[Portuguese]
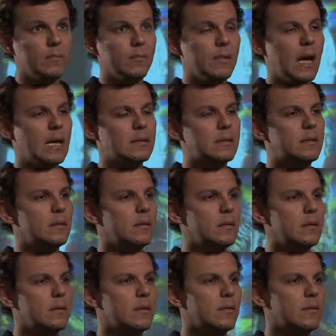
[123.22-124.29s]

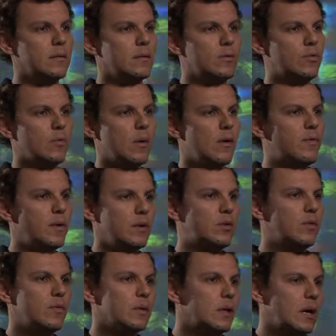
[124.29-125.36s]
nasce de uma
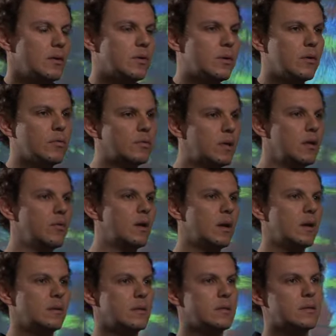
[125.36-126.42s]
afetividade que eu tenho
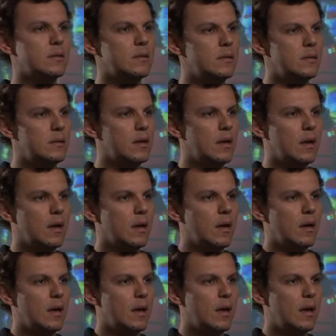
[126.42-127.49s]
grande, assim,
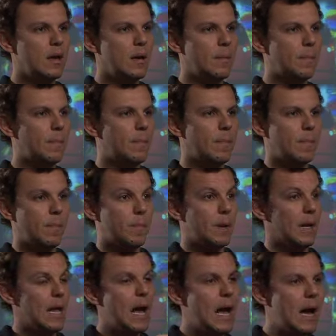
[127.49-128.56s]
é,
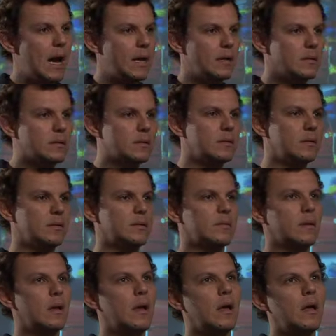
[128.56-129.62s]
pela área, assim.
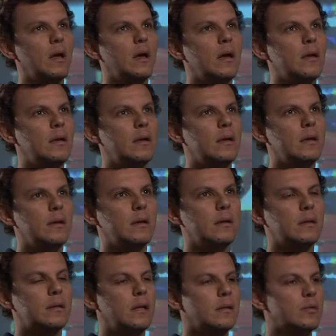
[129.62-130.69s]

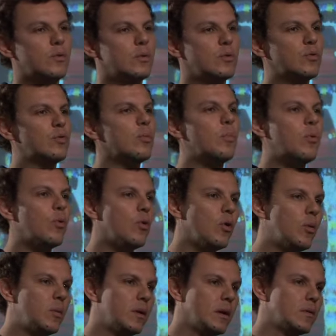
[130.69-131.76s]
E tem as coisas do
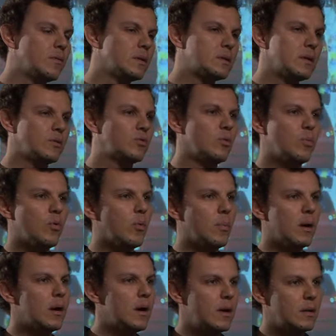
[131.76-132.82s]
subúrbio, né, que você é
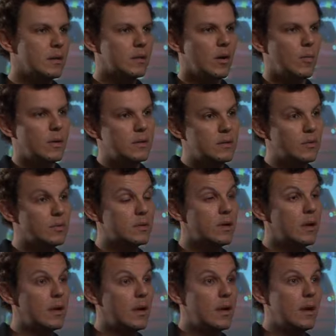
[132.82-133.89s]
suburbano e tal, mas eu,
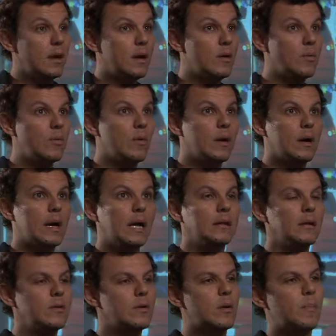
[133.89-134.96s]
eu
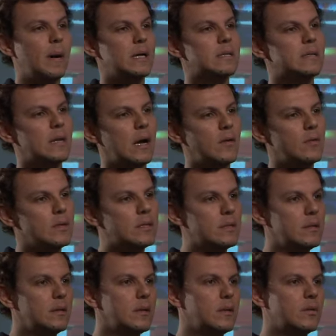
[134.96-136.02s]
cada ano que passava,
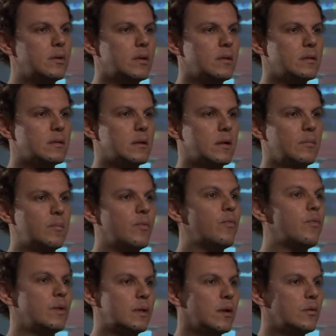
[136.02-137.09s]
assim, desde criança,
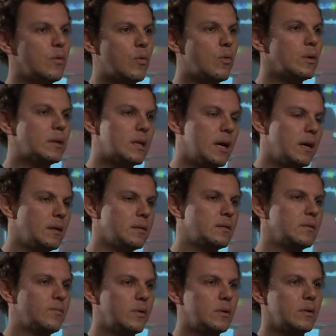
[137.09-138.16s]
fui tendo o contrário,
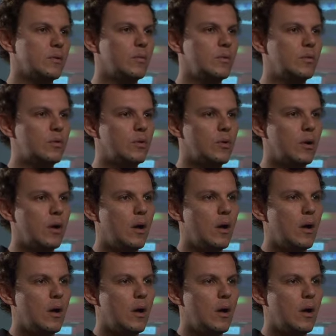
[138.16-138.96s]
assim, fui tendo muito